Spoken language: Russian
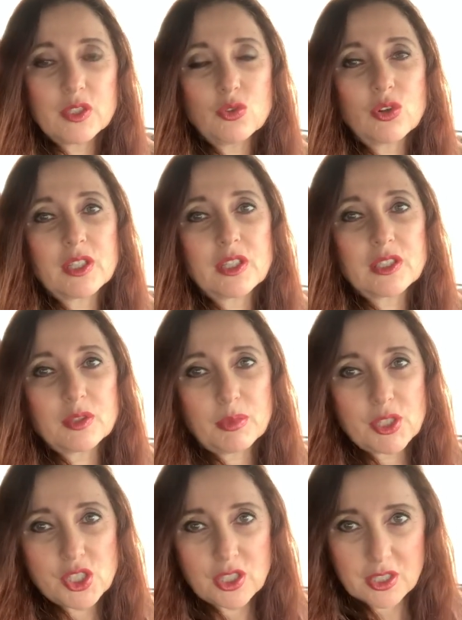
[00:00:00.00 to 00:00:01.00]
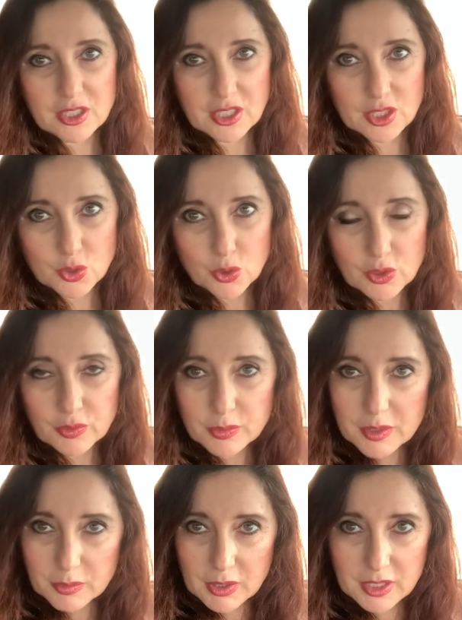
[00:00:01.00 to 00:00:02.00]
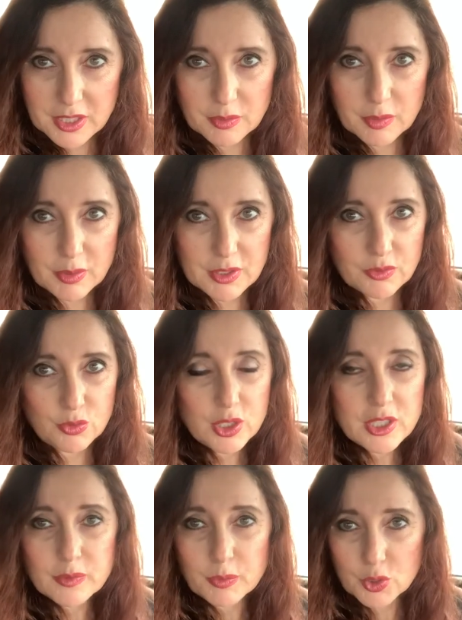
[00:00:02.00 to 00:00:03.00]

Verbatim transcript: но каких-то больших разносолов мы не могли себе позволить,